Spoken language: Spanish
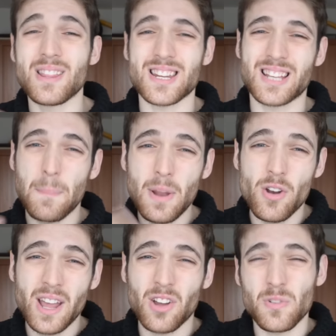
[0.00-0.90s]
mientras que el
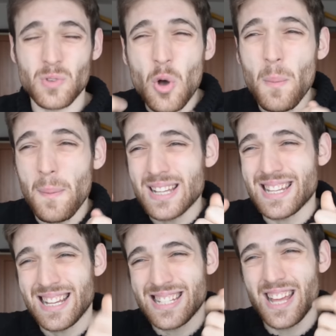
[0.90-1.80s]
pelo negro no
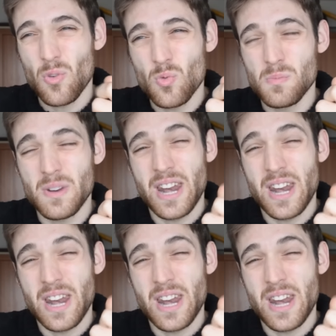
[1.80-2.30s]
vas a ser un